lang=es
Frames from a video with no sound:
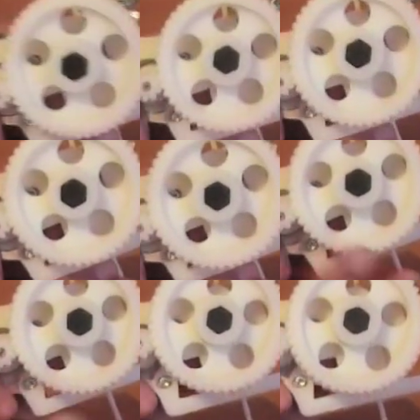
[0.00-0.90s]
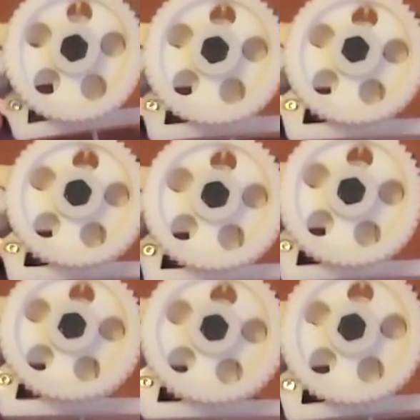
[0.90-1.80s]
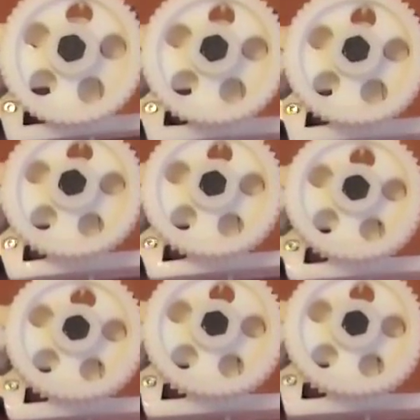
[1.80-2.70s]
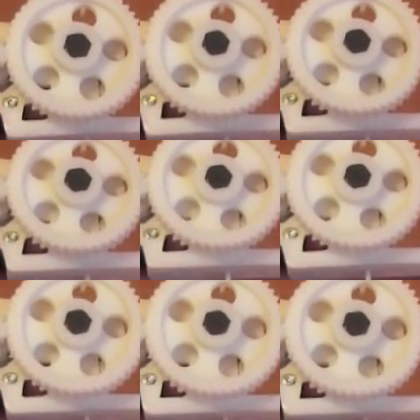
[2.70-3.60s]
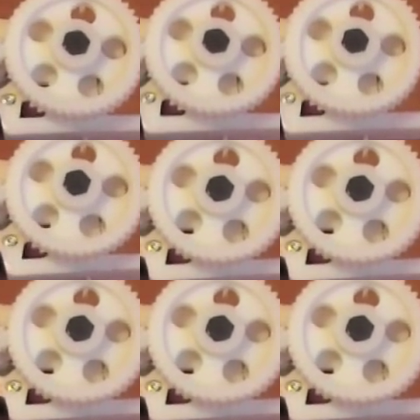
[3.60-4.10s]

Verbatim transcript: la tendencia, salvo las impresoras comerciales que siguen, siguen teniendo